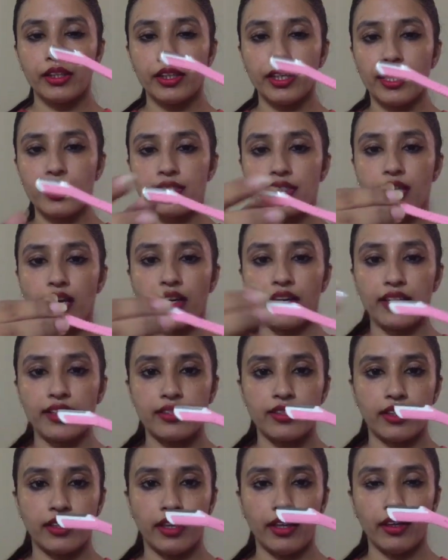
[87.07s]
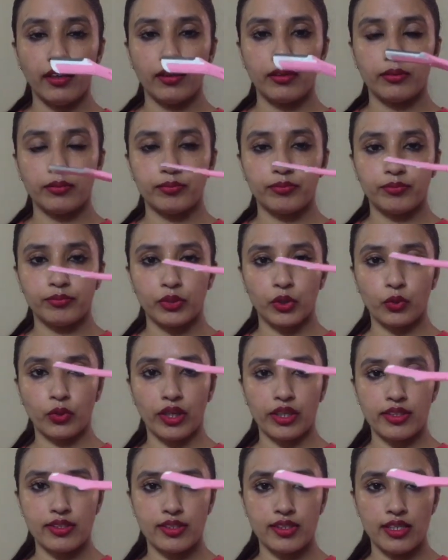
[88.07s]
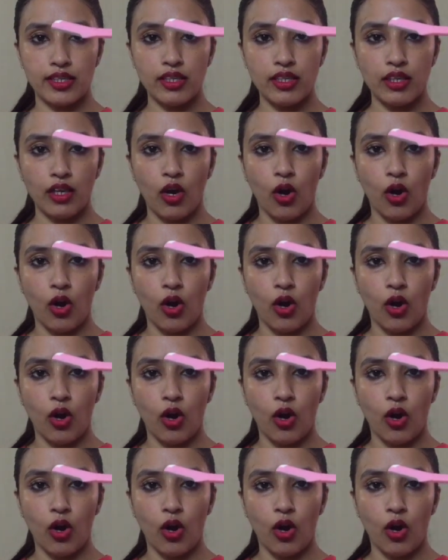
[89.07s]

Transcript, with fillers: ये इसका रेज़र है यू कैन सी